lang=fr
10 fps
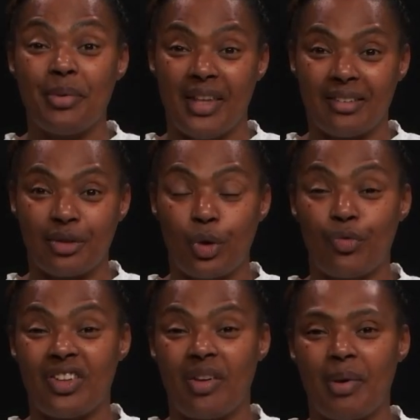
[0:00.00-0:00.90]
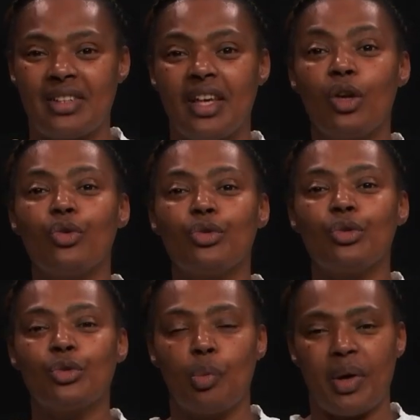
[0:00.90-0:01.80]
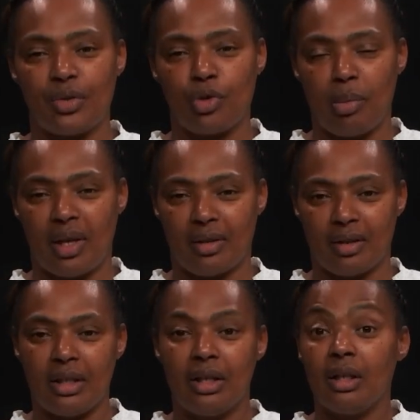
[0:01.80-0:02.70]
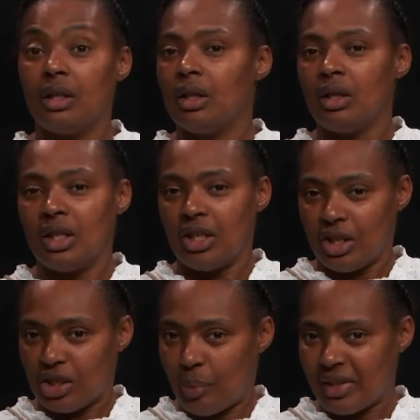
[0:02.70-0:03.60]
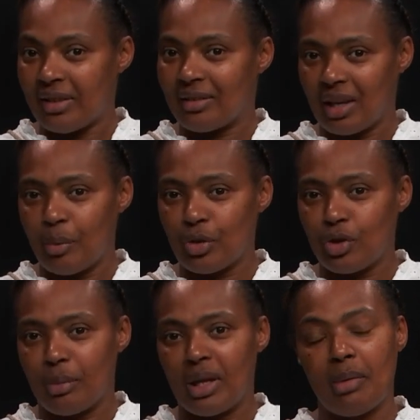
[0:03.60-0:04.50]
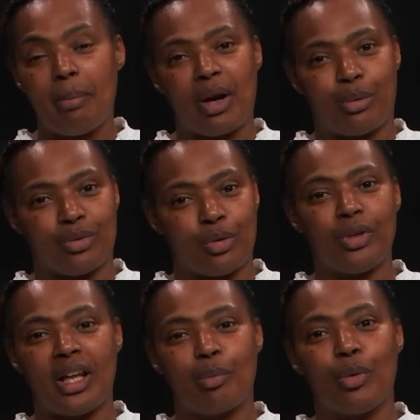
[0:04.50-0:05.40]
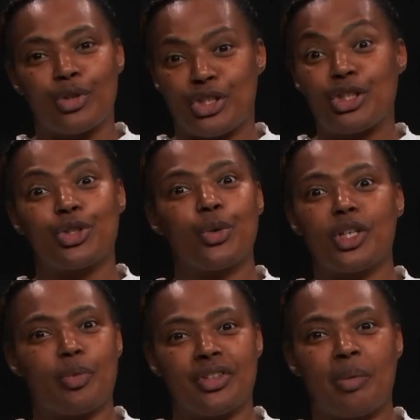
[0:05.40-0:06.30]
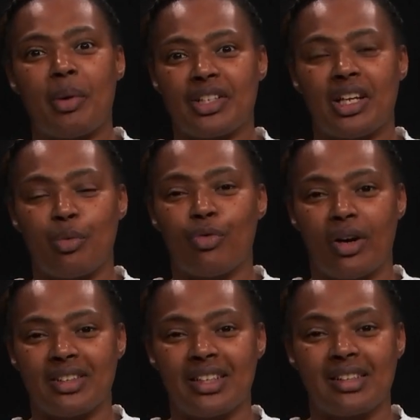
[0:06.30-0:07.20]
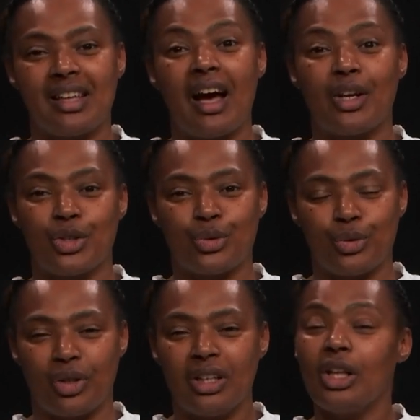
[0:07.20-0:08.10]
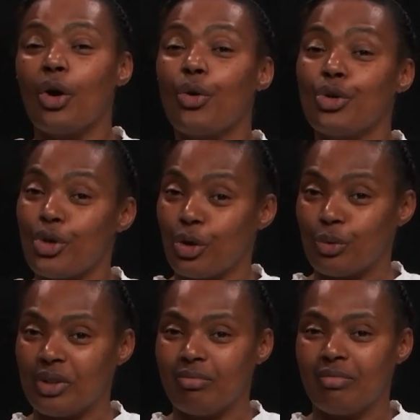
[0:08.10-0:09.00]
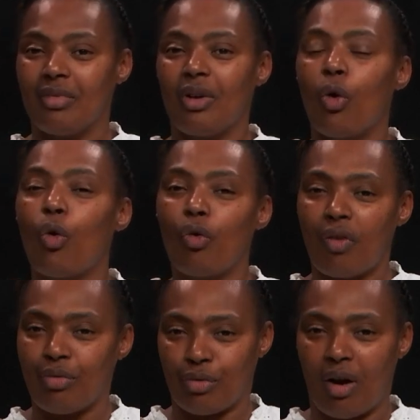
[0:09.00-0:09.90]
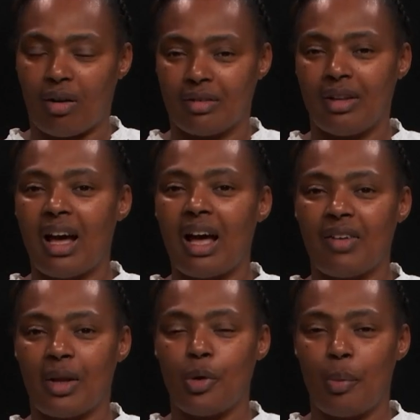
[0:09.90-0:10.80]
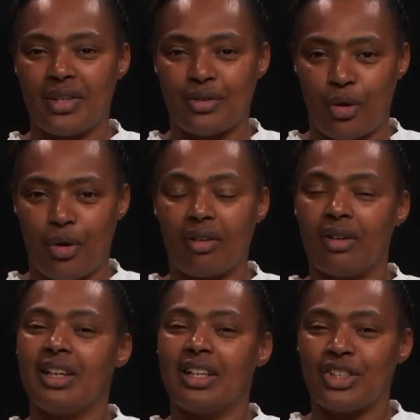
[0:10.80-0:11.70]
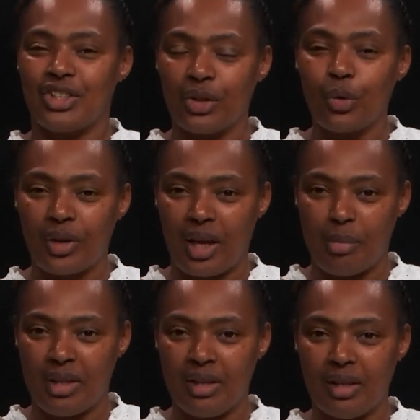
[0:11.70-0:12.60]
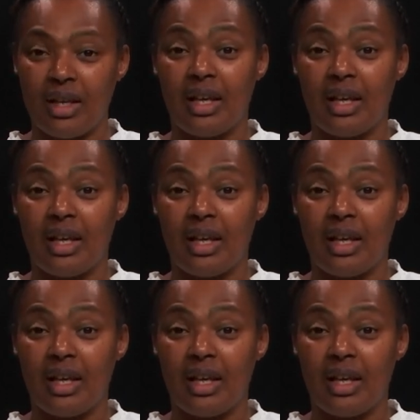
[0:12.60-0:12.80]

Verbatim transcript: bien, que vous avez passé une super semaine. J'ai passé une très bonne semaine, mais par contre, honnêtement, j'ai chaud et je pensais pas que j'allais pouvoir dire ça un jour. Aujourd'hui, on va voir avec le pasteur Gétro Camille